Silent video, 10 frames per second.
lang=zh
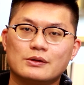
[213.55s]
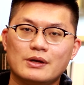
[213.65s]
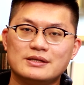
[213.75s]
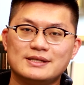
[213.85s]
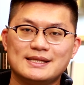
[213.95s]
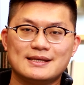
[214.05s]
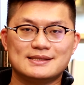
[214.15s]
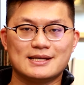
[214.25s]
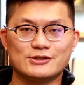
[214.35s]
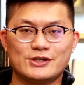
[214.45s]
关于今天的
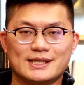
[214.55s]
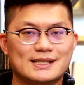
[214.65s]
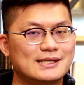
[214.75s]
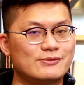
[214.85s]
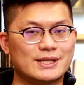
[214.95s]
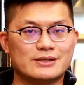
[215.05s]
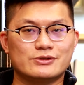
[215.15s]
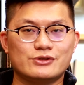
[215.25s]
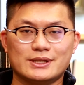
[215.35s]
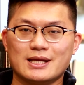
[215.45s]
教学，各位有
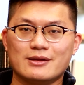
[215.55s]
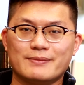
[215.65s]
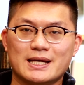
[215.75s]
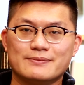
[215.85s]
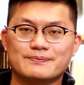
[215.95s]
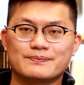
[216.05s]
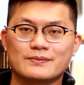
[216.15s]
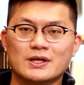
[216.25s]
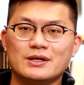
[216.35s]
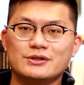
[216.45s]
学到了吗？
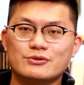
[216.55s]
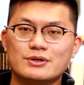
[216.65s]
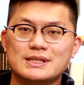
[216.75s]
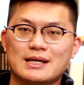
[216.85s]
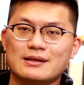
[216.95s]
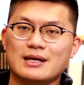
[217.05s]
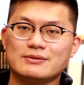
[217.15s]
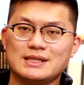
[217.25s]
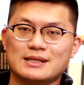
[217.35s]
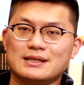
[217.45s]
如果想要
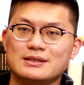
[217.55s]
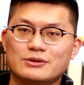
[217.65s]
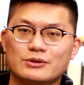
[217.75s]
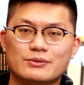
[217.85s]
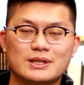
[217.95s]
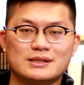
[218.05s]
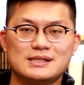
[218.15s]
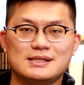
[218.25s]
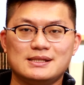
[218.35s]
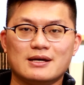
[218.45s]
了解更多的
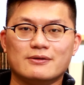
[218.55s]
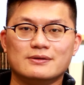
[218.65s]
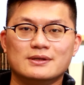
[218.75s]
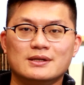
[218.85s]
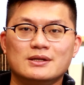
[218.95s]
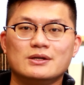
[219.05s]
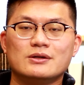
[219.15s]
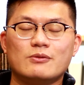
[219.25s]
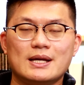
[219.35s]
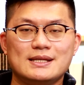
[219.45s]
技巧，
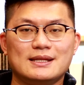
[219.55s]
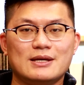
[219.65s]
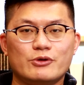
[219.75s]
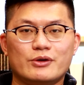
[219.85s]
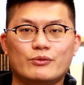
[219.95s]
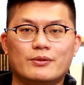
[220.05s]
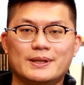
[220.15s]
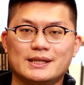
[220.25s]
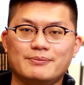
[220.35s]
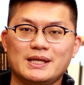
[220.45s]
欢迎订阅我
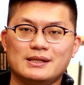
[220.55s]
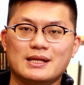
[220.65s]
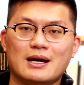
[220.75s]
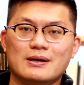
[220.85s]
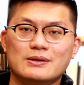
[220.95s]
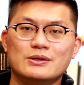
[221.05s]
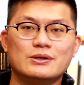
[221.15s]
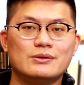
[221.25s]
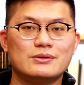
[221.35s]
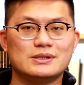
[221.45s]
们的频道
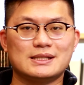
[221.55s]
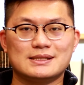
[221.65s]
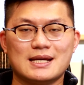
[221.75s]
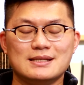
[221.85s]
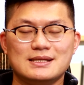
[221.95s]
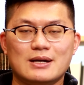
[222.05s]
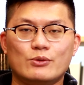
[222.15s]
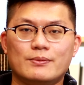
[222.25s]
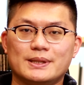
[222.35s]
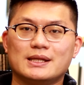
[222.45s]
或者参加
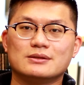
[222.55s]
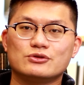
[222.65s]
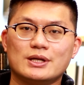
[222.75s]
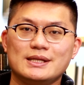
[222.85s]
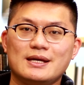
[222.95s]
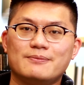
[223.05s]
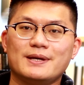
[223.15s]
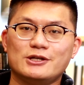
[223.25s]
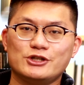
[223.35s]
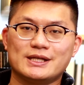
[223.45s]
我们的专业
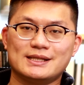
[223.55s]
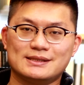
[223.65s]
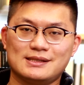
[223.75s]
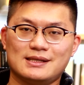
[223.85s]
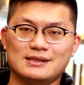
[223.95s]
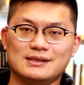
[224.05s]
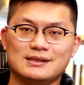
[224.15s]
培训课程。